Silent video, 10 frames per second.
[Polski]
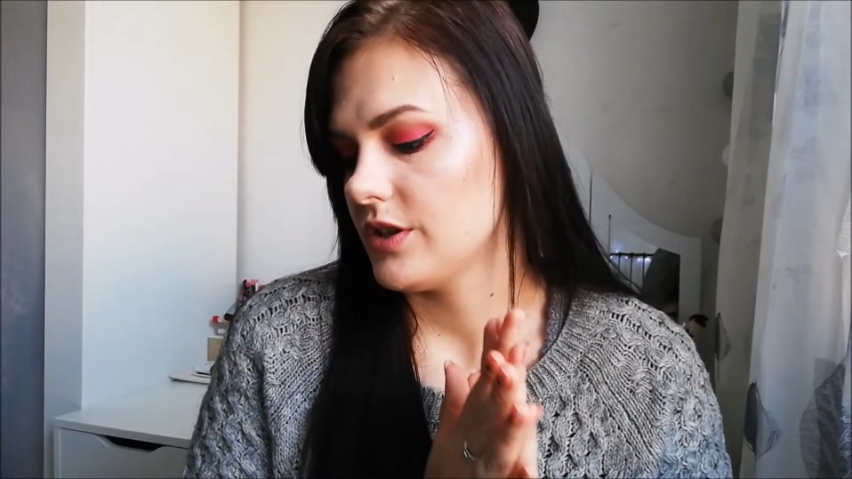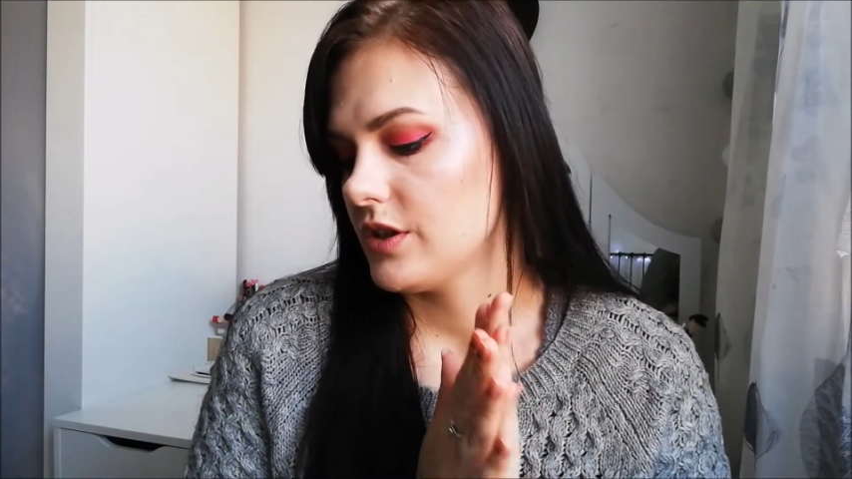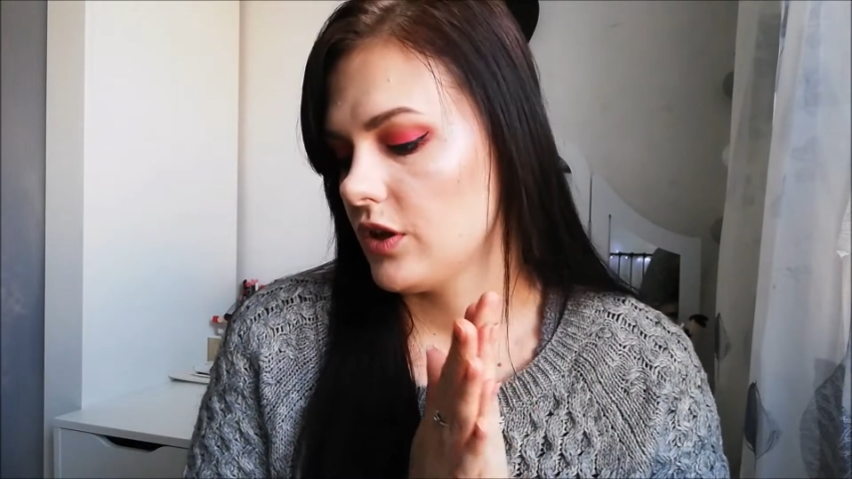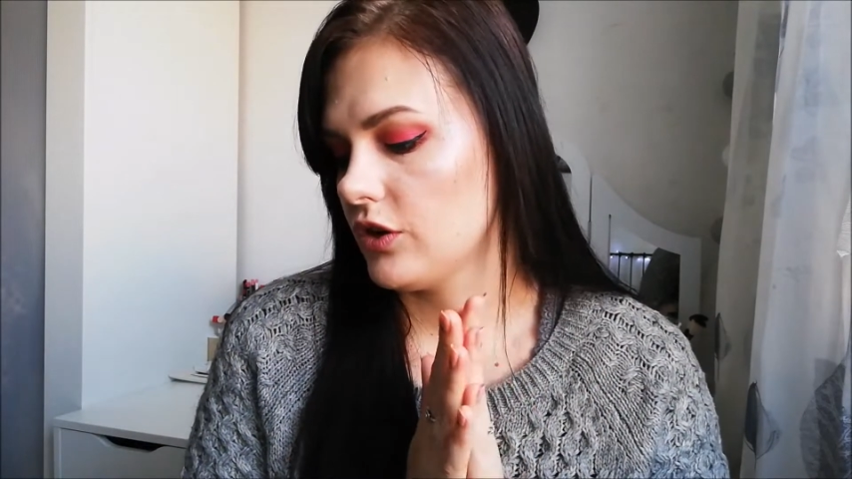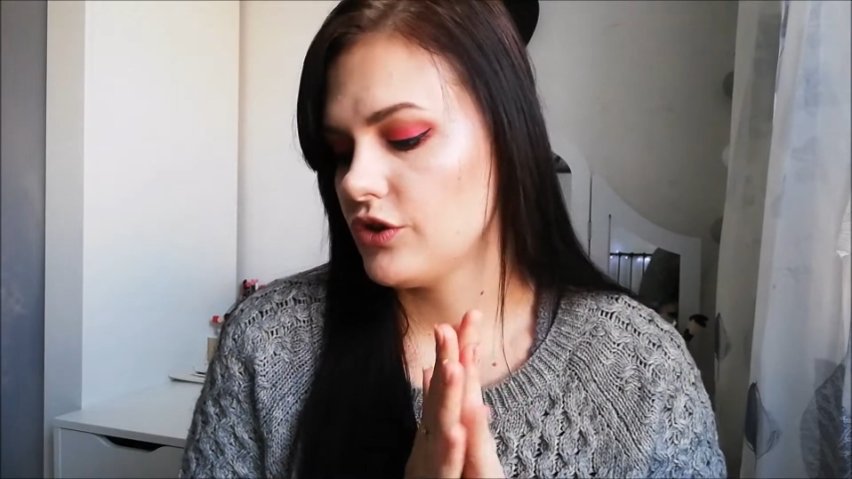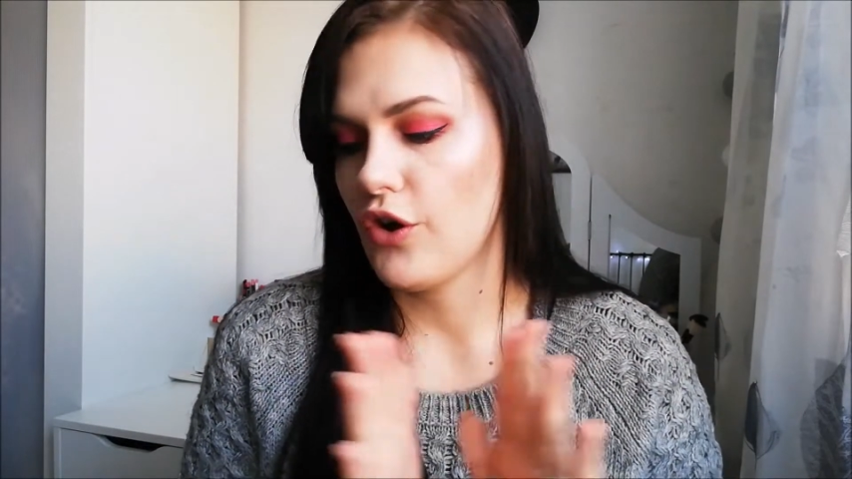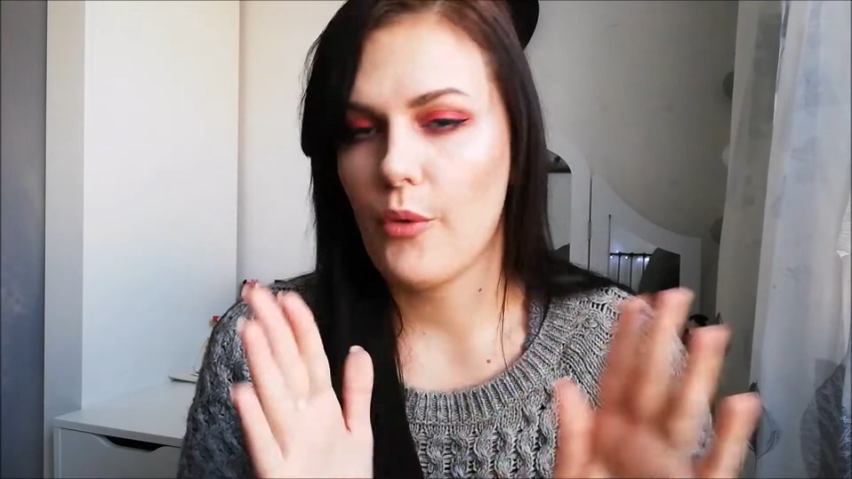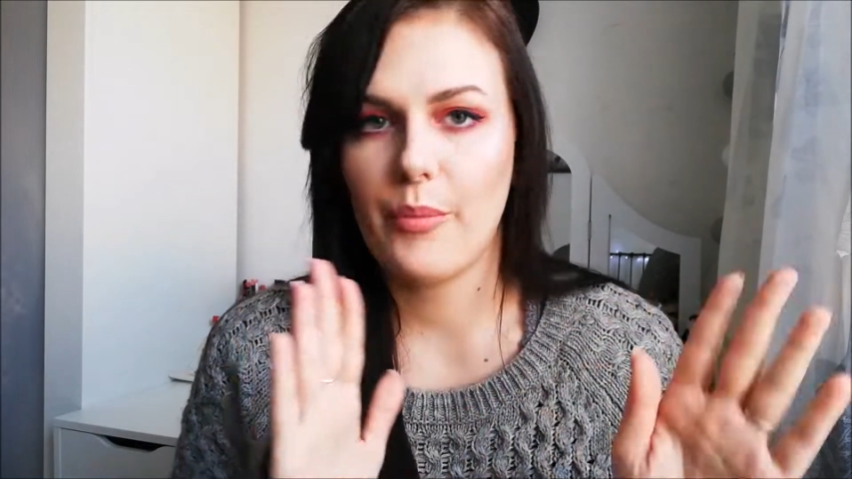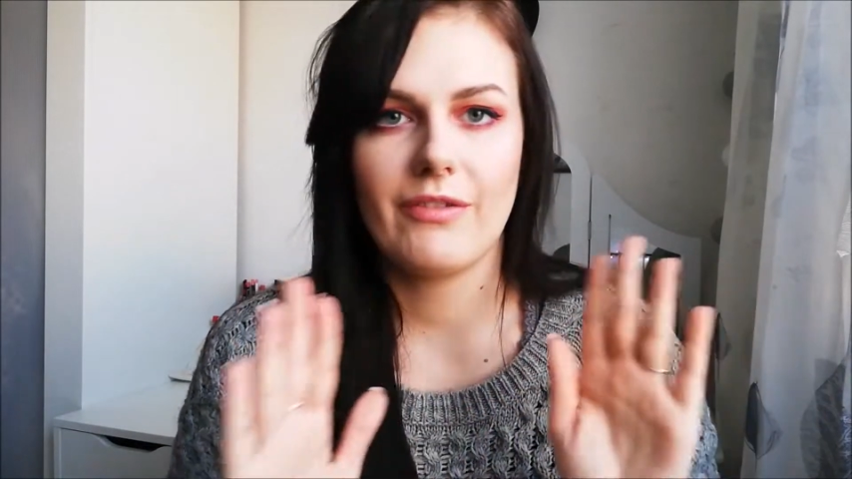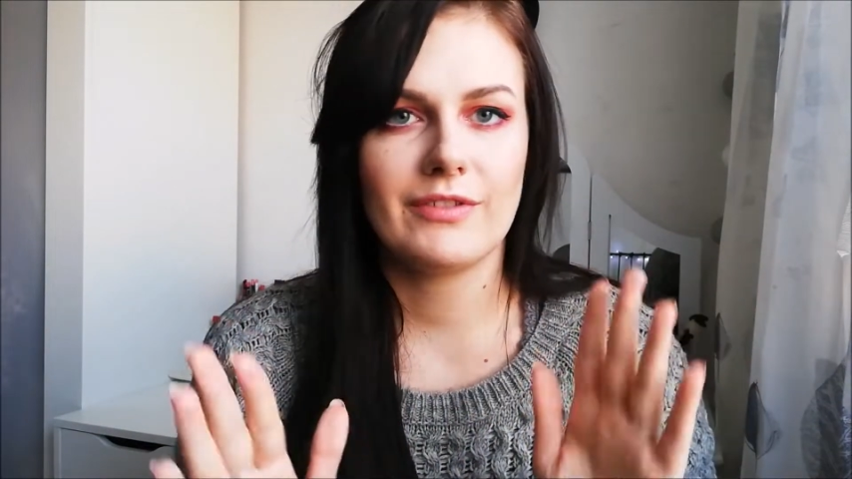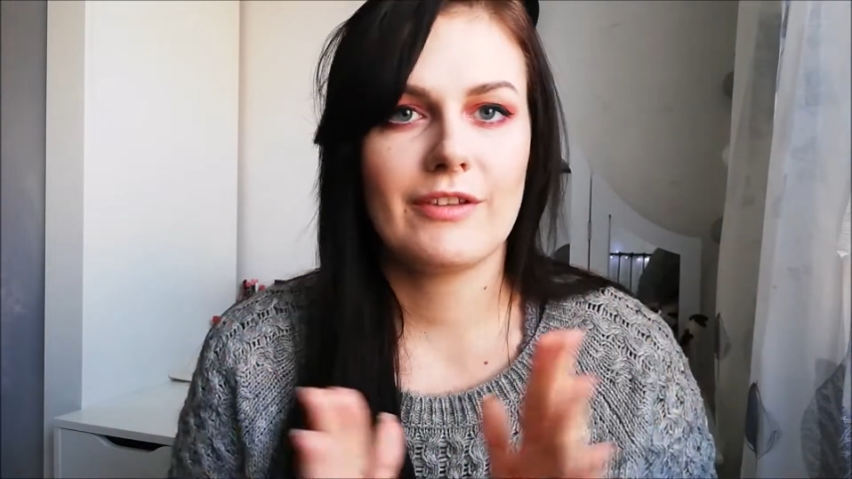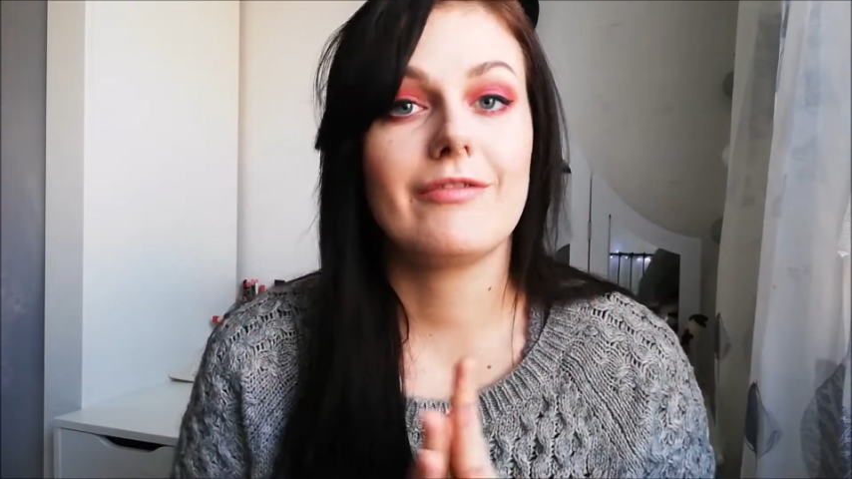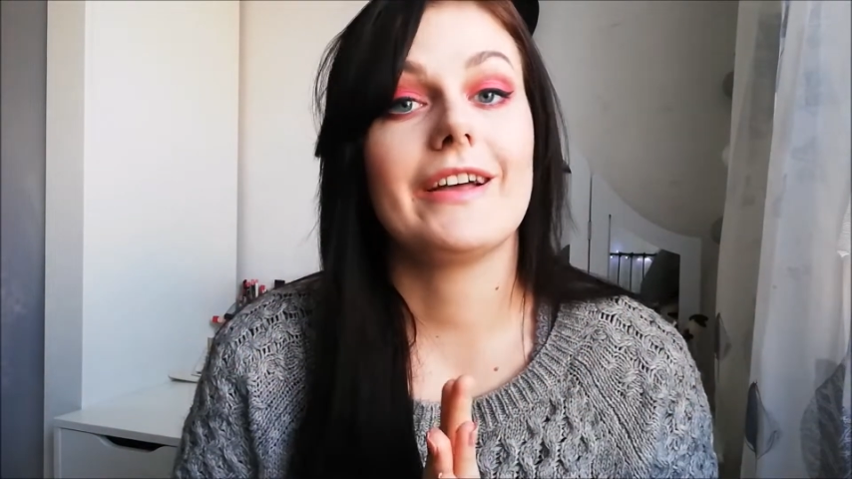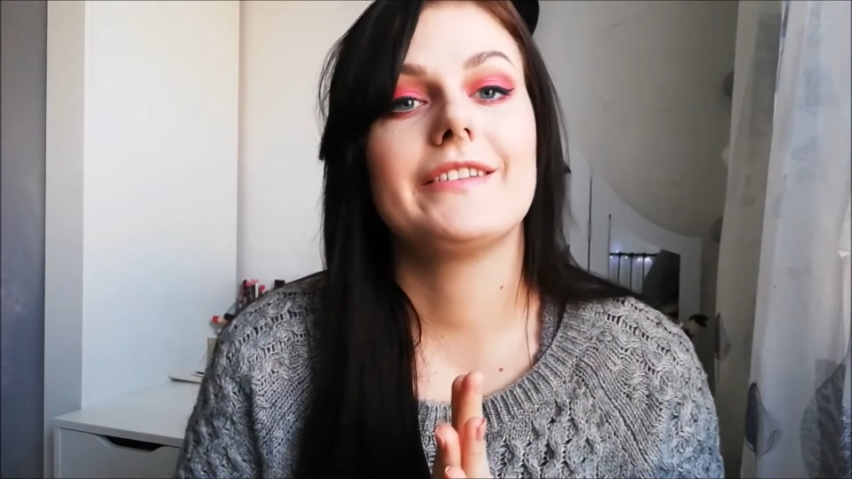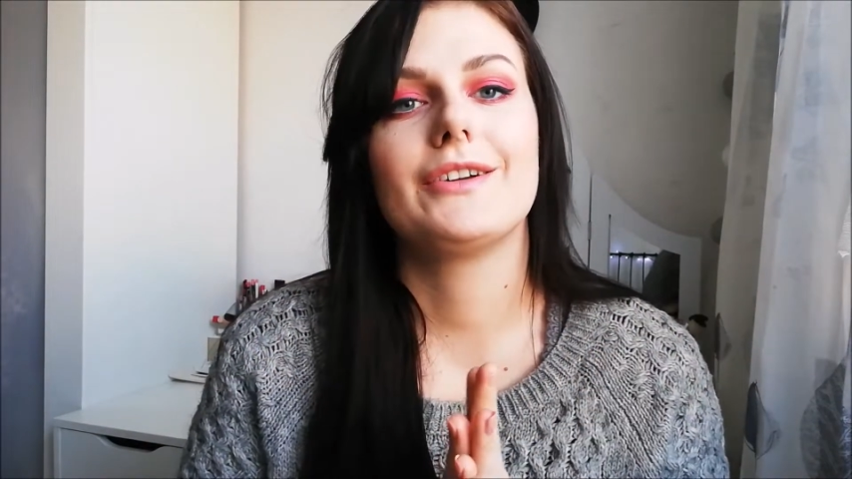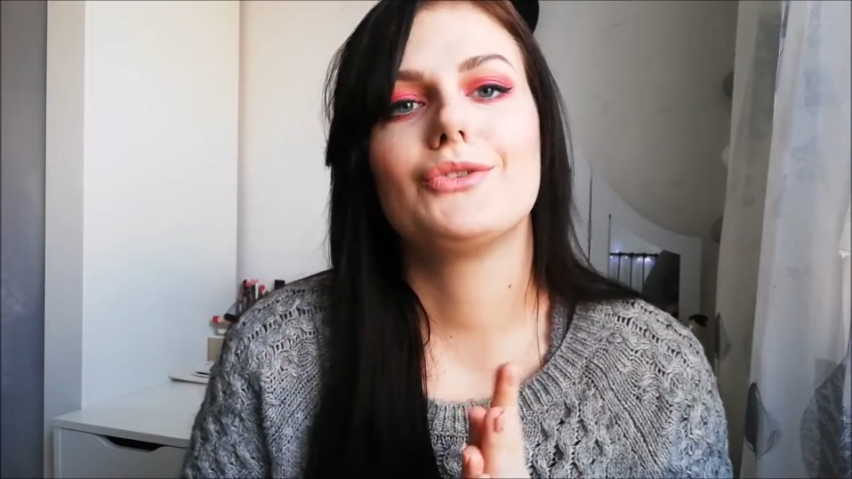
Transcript: jeśli chodzi o pewne wady,